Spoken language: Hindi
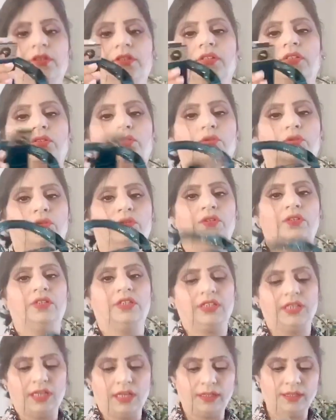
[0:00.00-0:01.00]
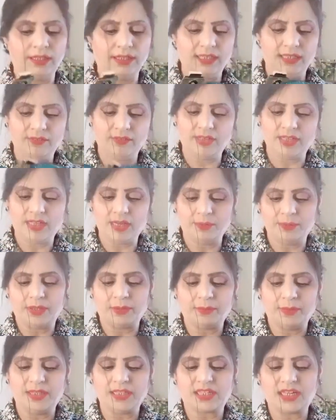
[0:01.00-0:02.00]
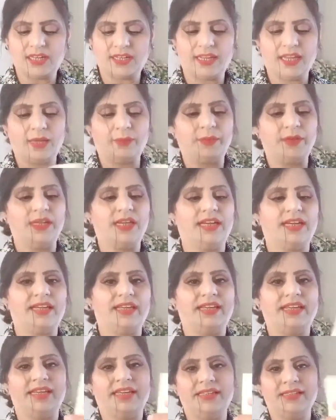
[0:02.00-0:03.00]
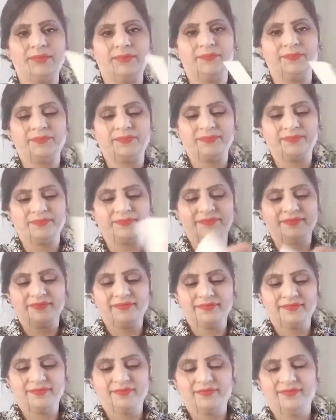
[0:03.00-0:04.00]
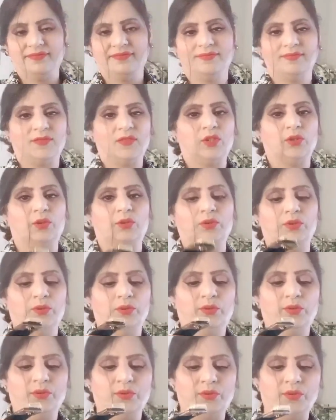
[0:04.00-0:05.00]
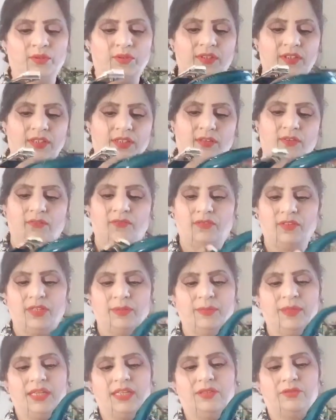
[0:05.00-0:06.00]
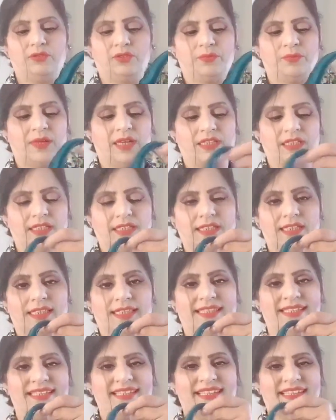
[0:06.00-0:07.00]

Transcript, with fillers: तो ये इवन के अभी तक मैंने इसका टैग भी नहीं हटाया है तो ये होपफुली मेरे यूज़ में आ जाए जल्दी से